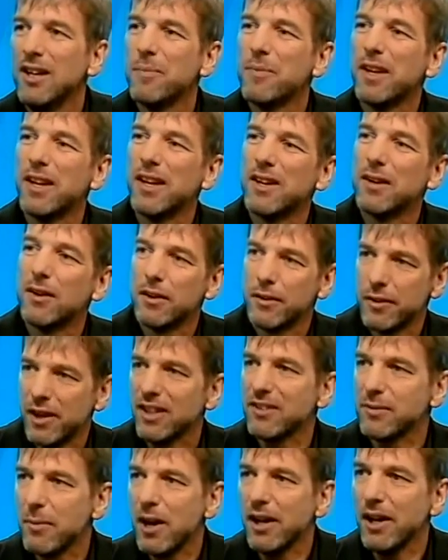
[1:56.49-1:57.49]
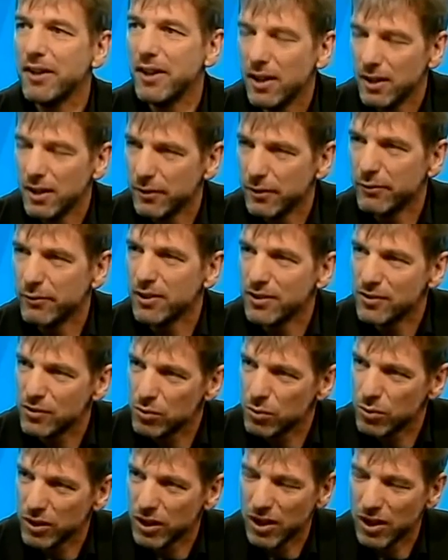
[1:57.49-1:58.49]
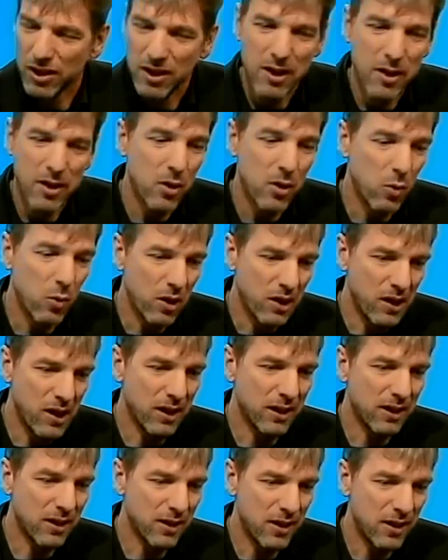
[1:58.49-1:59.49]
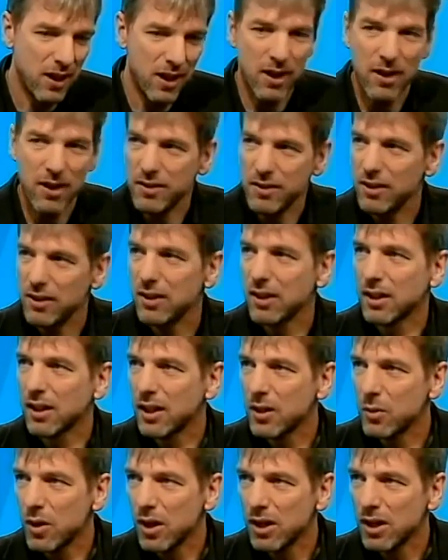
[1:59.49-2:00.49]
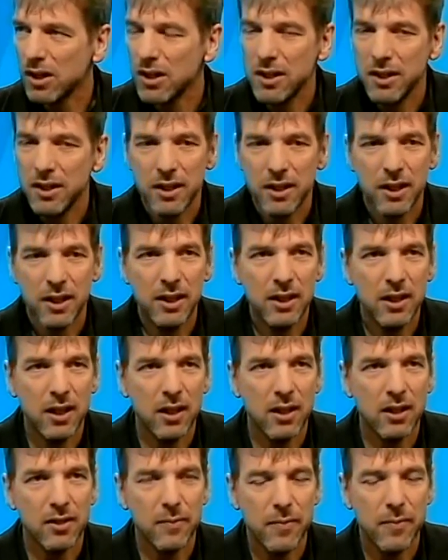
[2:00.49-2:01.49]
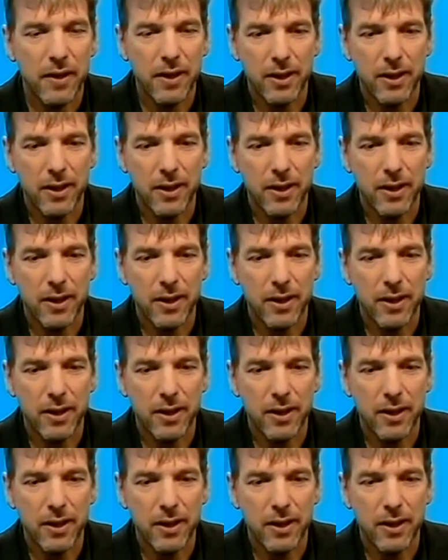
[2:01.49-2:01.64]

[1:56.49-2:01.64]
آه، ذات معنى في سوريا ولكن هذه القوى هي